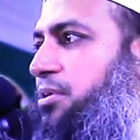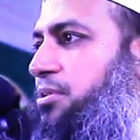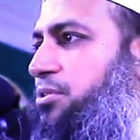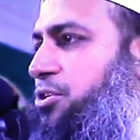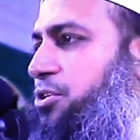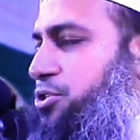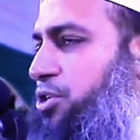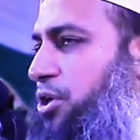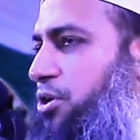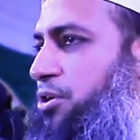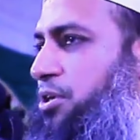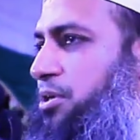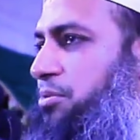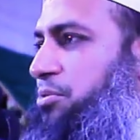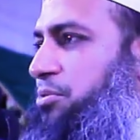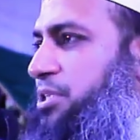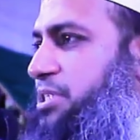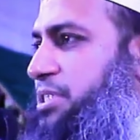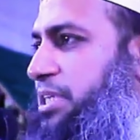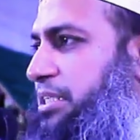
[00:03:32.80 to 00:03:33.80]
তো যখনই
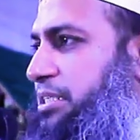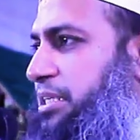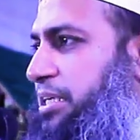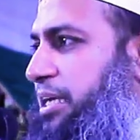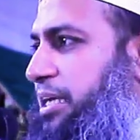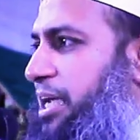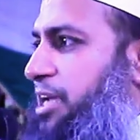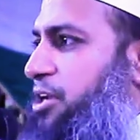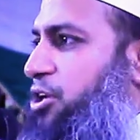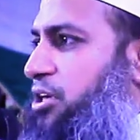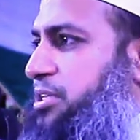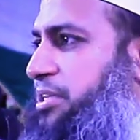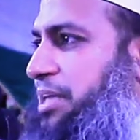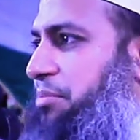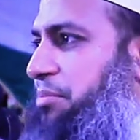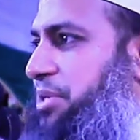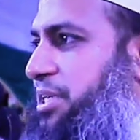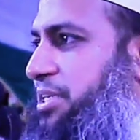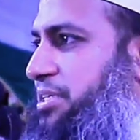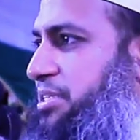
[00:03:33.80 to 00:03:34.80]
বলছে যে এই লোক
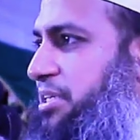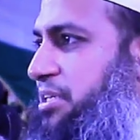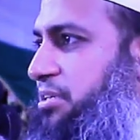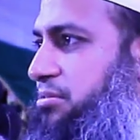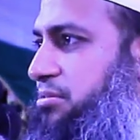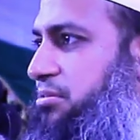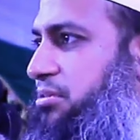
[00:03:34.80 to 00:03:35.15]
থামিয়েছে